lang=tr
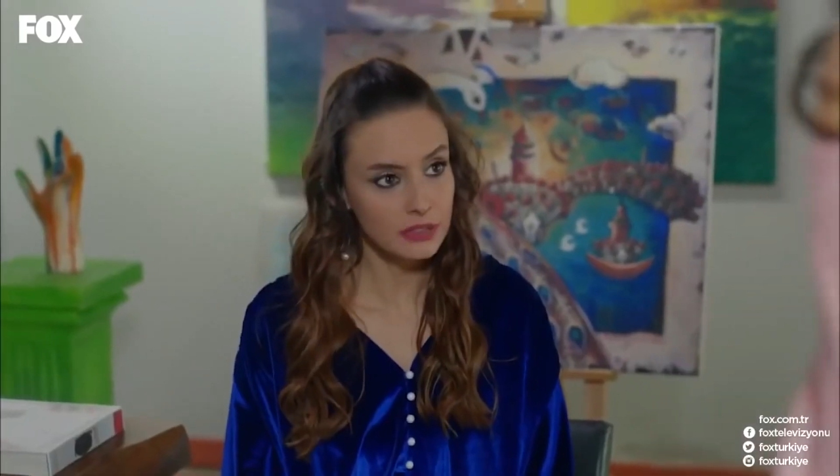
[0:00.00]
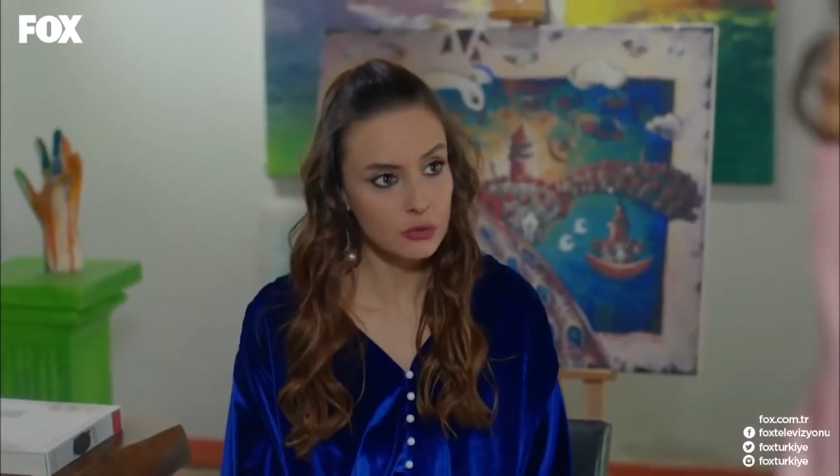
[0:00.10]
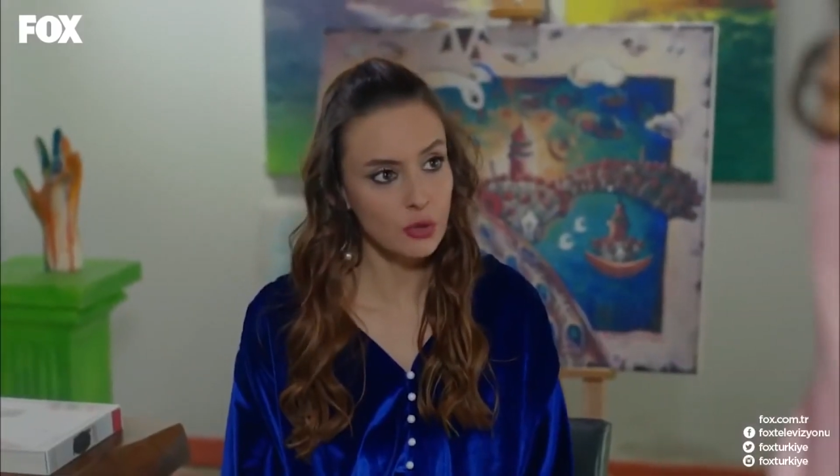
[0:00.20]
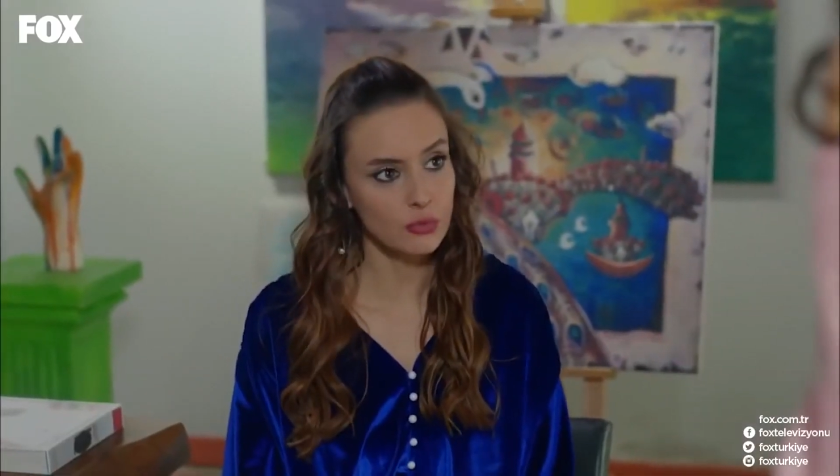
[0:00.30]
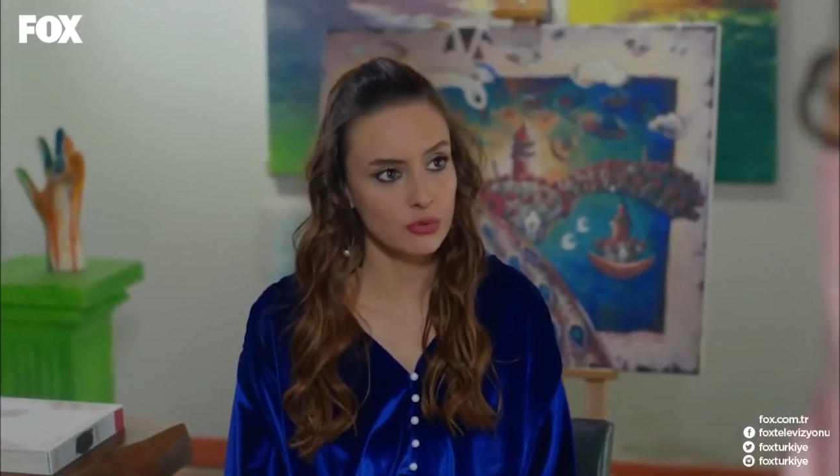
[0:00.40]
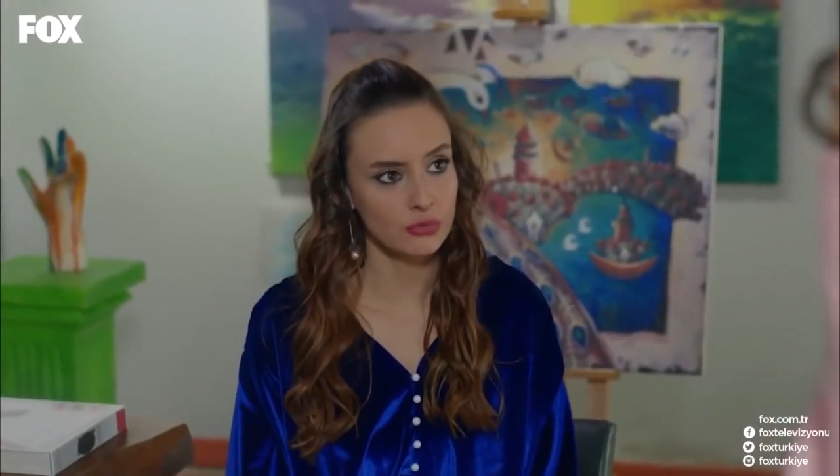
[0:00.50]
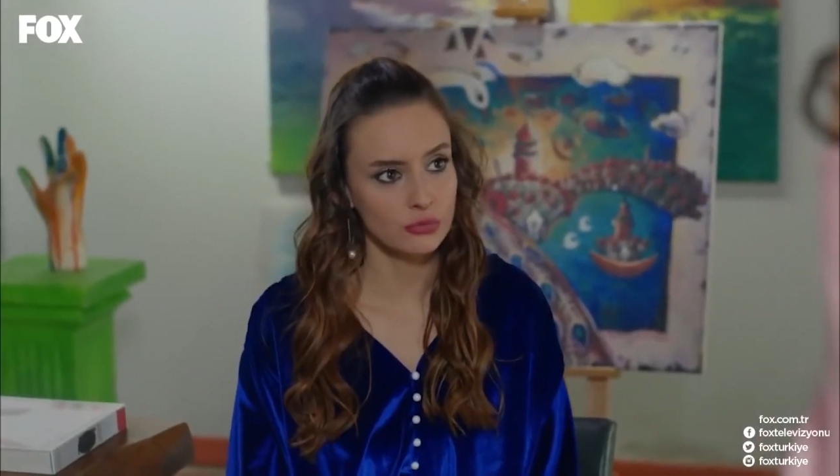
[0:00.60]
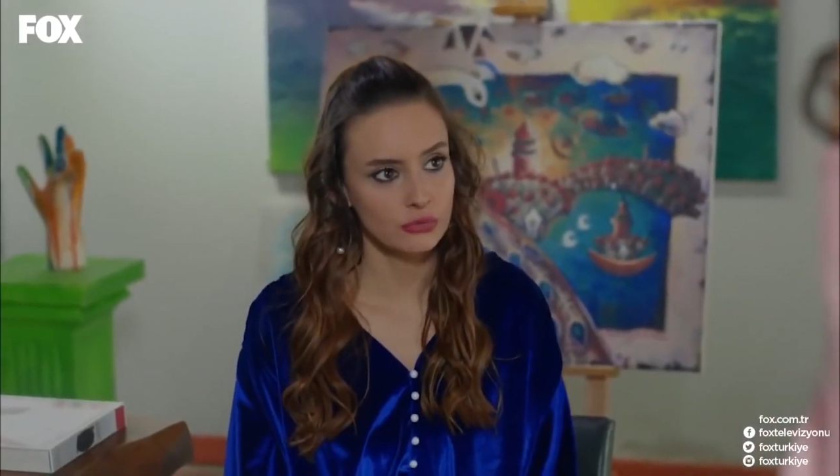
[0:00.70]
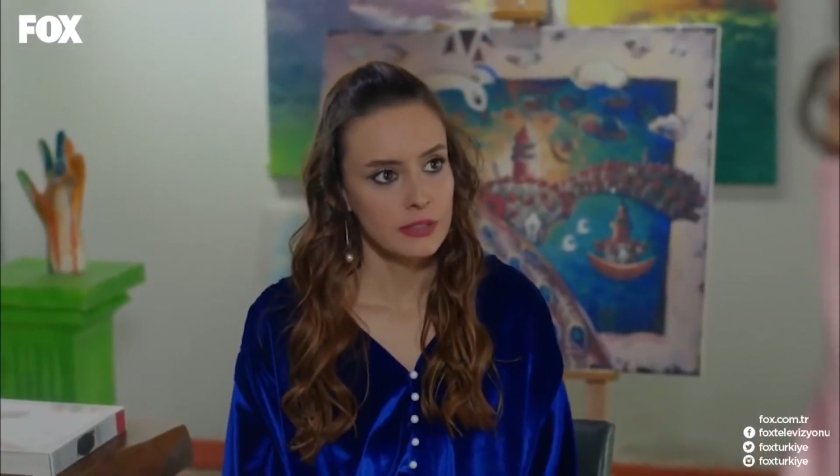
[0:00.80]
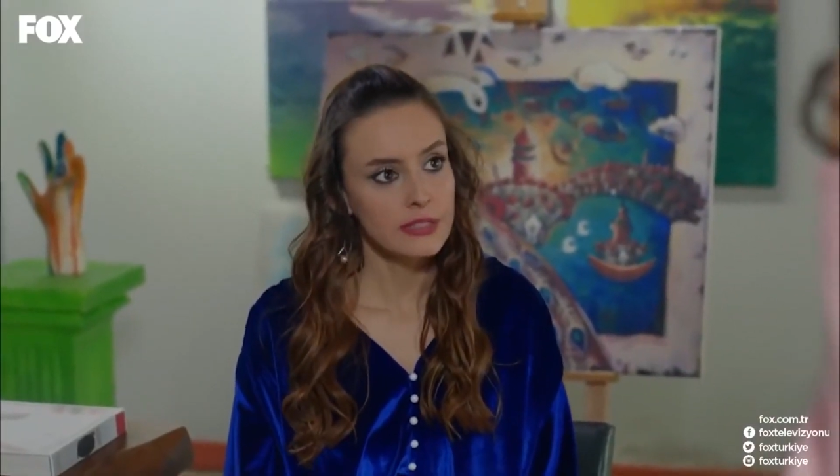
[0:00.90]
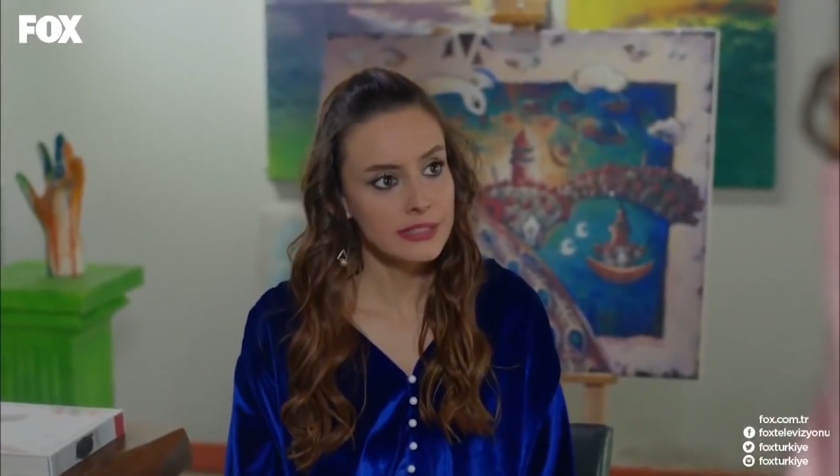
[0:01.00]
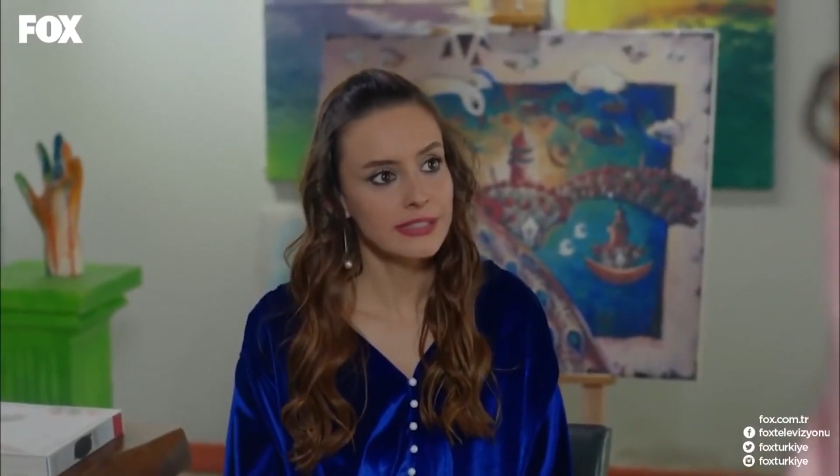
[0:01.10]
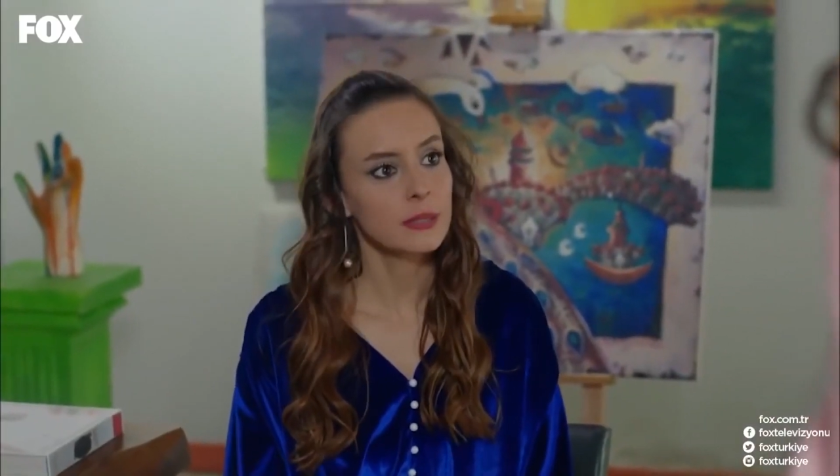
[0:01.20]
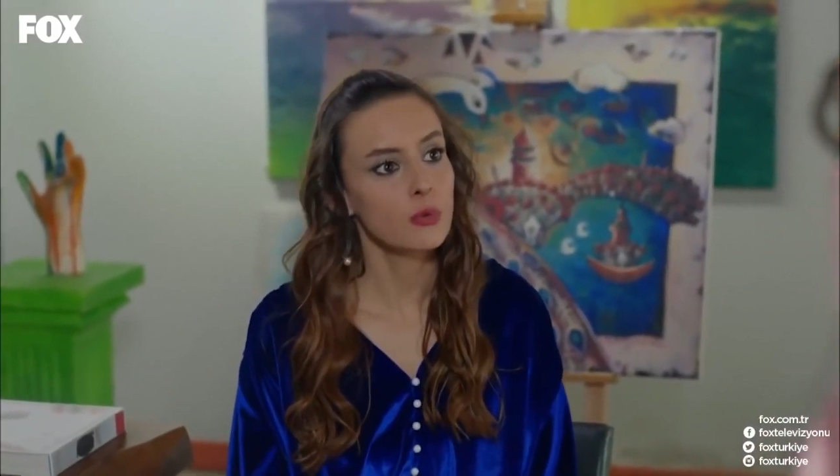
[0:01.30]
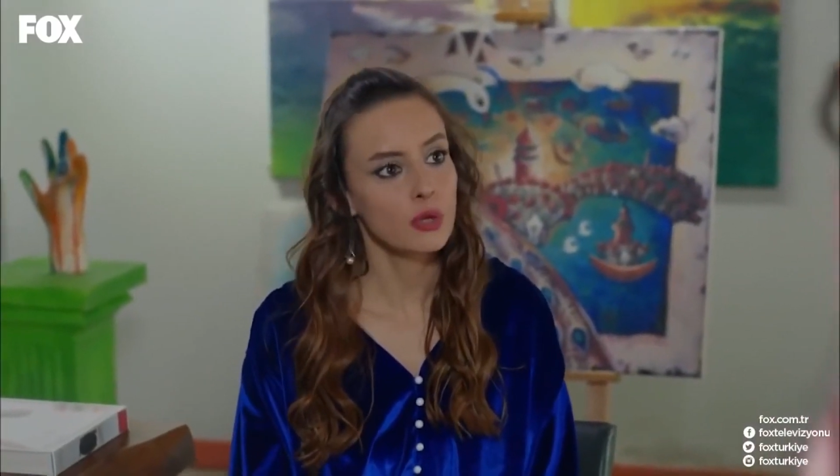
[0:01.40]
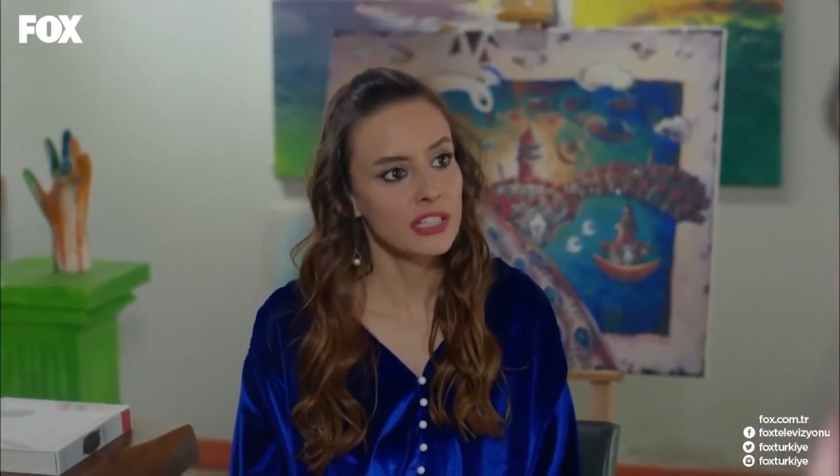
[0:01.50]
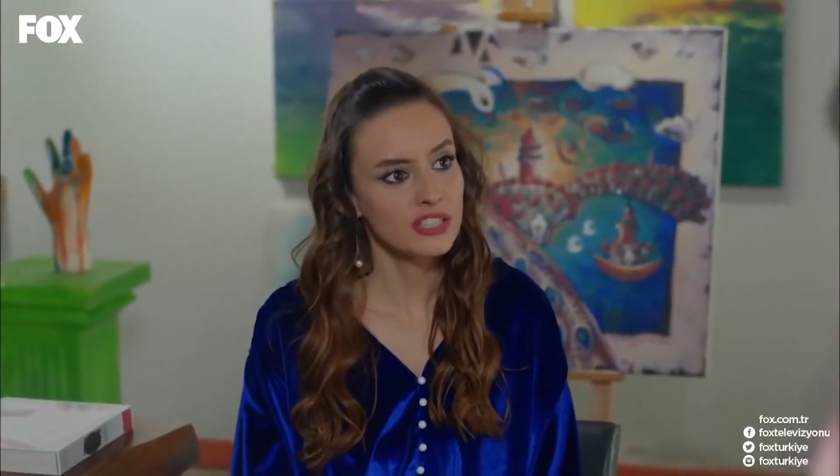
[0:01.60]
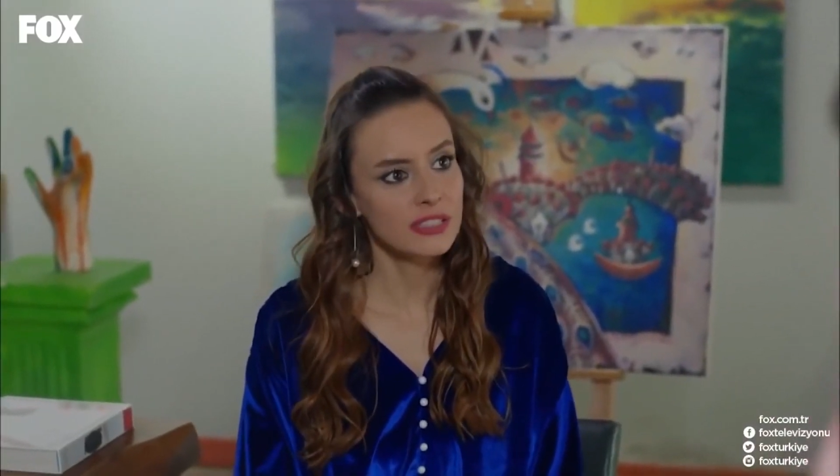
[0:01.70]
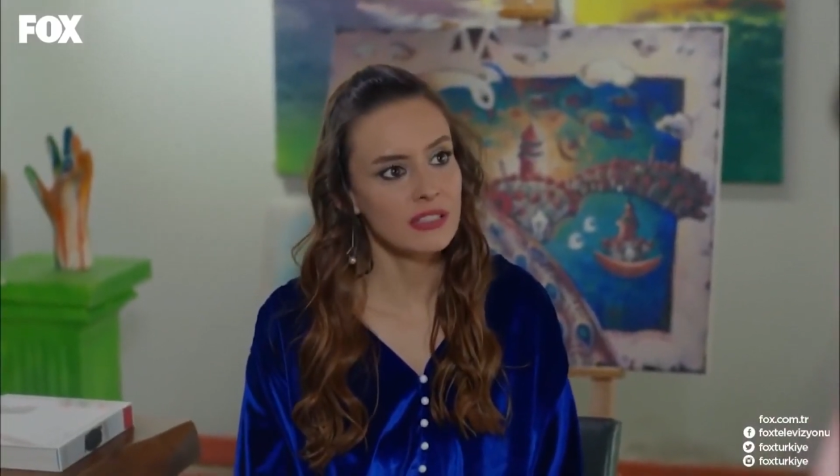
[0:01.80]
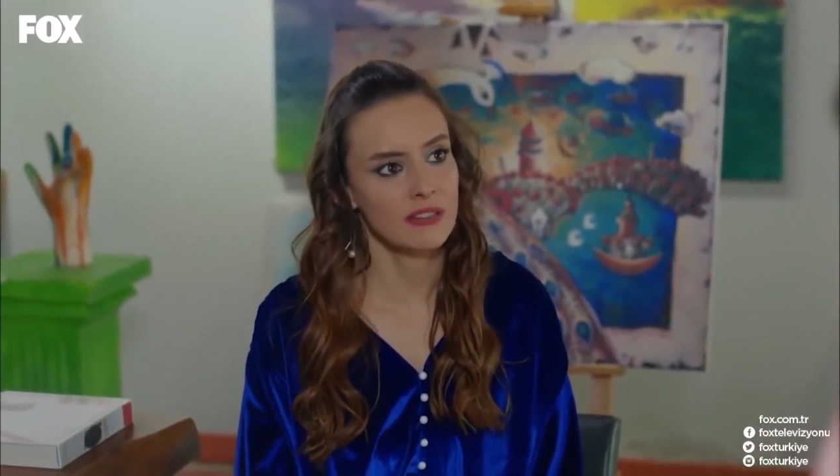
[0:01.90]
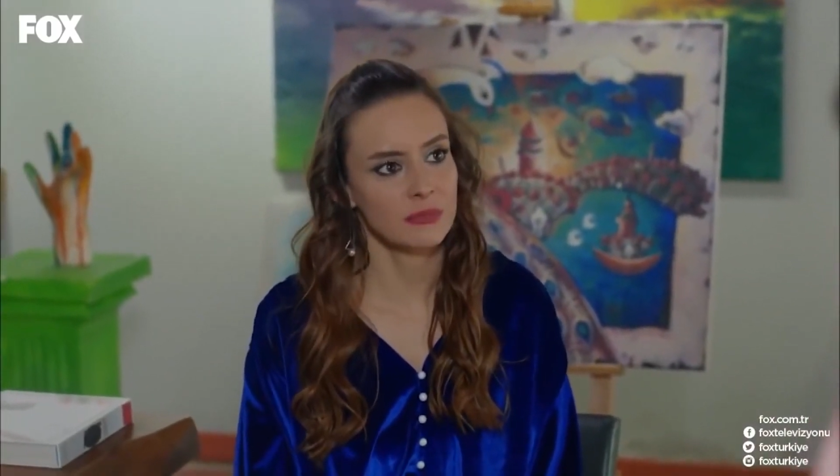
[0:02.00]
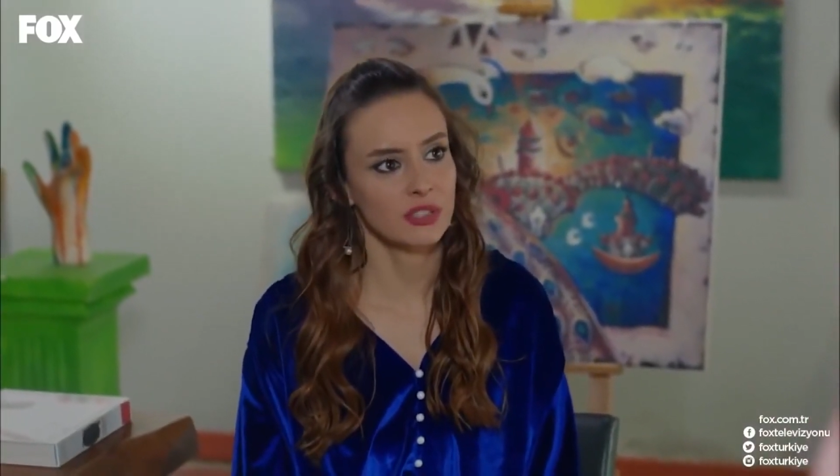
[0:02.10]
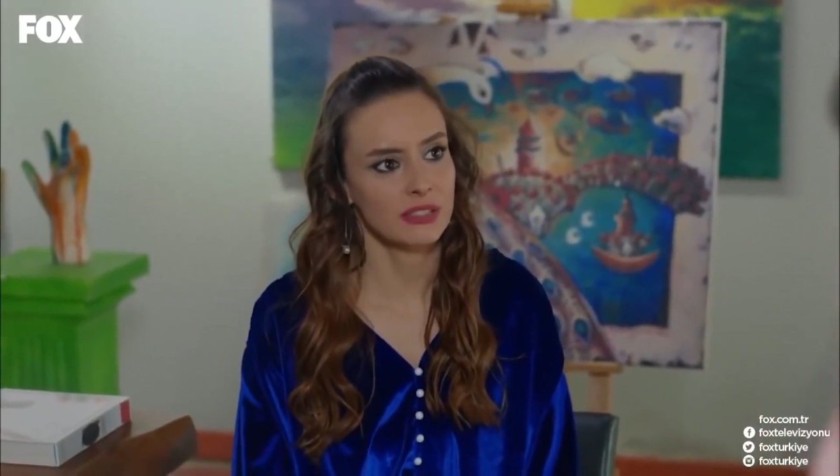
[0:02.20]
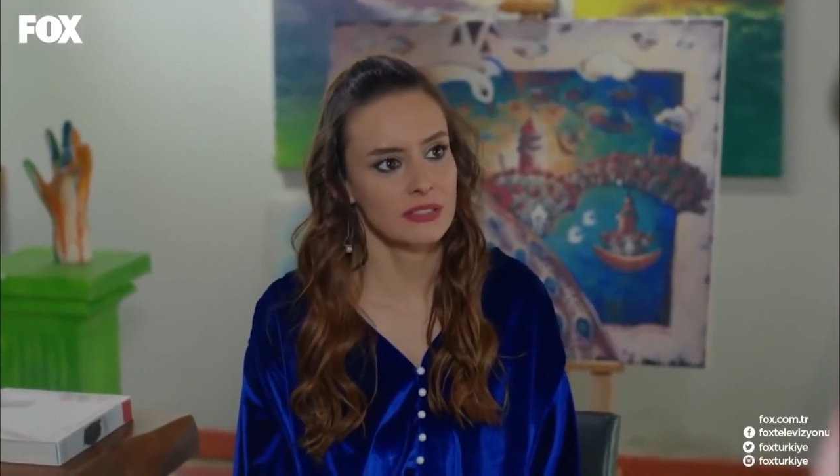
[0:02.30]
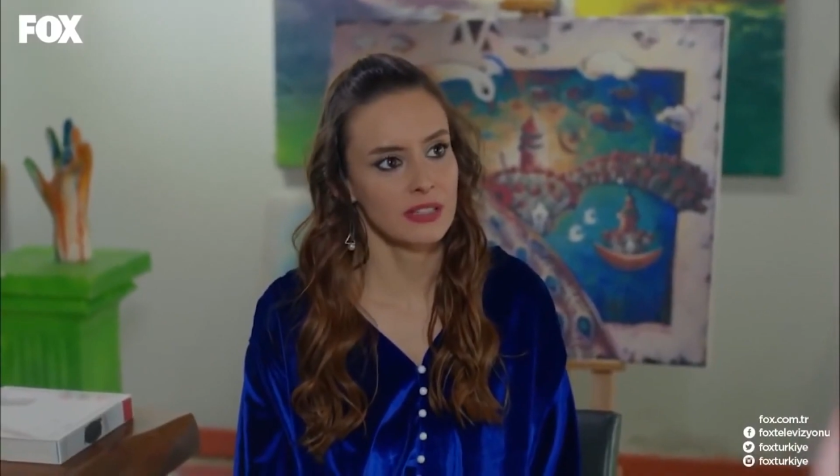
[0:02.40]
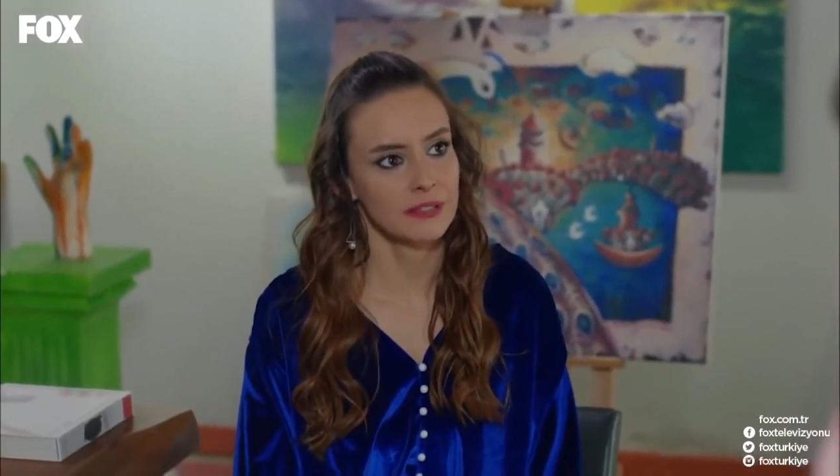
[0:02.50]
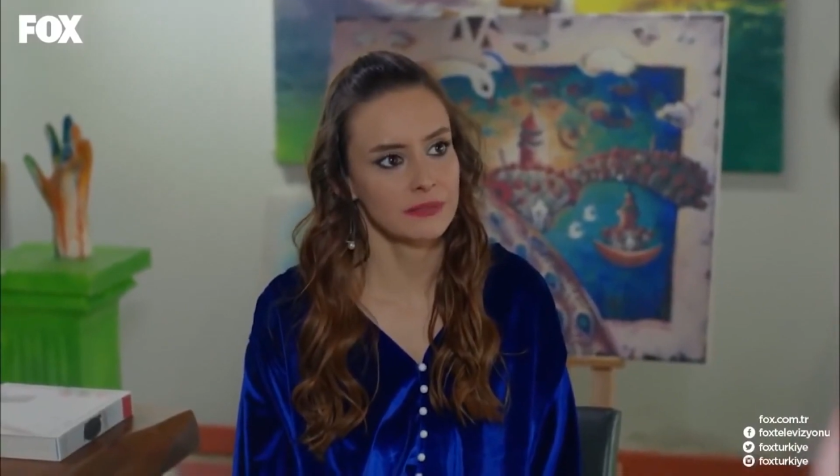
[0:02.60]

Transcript: Hatırlıyor musun? Lisede Bora'ya şiir yazmıştın